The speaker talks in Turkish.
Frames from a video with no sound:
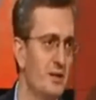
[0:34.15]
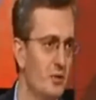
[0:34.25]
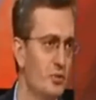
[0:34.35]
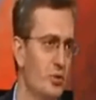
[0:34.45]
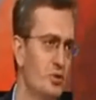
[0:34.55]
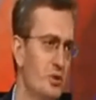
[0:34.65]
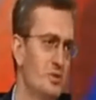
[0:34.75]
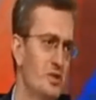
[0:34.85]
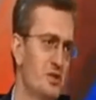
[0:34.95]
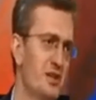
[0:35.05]
Davutoğlu
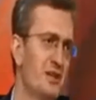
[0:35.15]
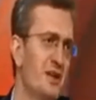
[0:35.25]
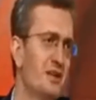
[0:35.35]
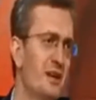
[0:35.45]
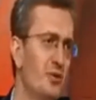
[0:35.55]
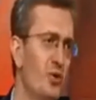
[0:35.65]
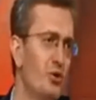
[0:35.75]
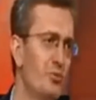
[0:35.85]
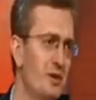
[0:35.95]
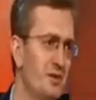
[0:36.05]
tabii dışlarından geliyor
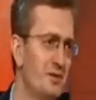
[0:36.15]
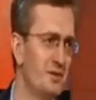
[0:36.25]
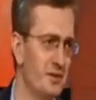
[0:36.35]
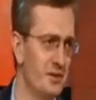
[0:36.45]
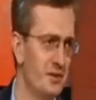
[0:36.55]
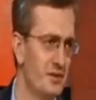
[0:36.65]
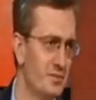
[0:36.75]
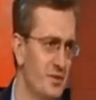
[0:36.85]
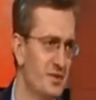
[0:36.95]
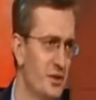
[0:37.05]
olmanın
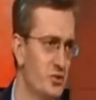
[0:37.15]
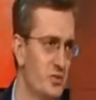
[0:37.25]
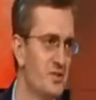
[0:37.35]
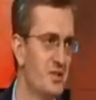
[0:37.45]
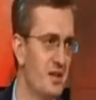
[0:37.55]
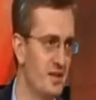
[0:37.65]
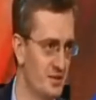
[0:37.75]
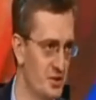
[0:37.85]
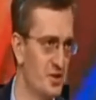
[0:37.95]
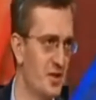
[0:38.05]
e, bir
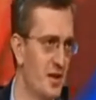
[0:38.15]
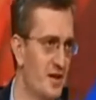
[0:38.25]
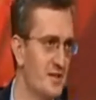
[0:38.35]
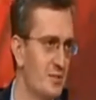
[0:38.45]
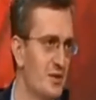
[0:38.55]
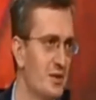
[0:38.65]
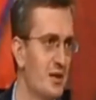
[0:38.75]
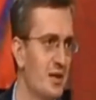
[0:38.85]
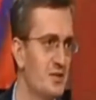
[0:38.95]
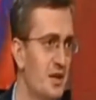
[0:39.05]
tecrübesiyle dışişleriyle her zaman
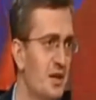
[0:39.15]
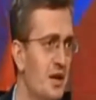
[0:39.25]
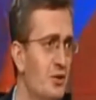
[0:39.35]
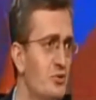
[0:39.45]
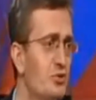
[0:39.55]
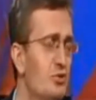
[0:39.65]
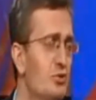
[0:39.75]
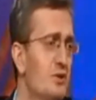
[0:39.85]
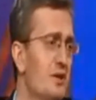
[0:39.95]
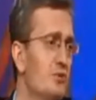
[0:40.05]
iyi gelinecek. Çünkü
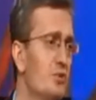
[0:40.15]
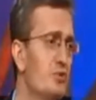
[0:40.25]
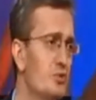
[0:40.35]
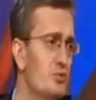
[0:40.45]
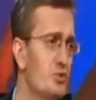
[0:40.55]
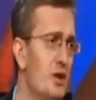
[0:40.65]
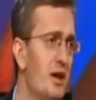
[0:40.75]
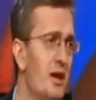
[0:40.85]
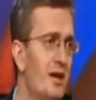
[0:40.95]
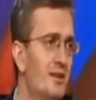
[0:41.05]
Türkiye'nin
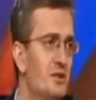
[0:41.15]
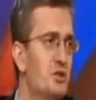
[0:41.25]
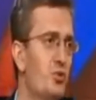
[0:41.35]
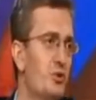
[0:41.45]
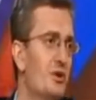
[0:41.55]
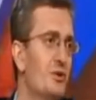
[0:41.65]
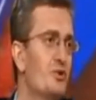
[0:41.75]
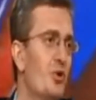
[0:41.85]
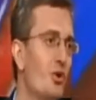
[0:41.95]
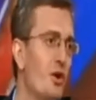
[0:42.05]
dönüşümünde dış politika
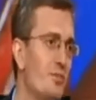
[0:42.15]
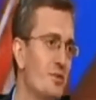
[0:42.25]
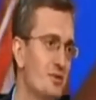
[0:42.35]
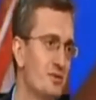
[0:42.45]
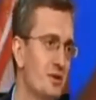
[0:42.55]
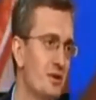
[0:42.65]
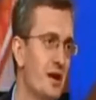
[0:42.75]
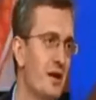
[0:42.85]
çok önemlidir.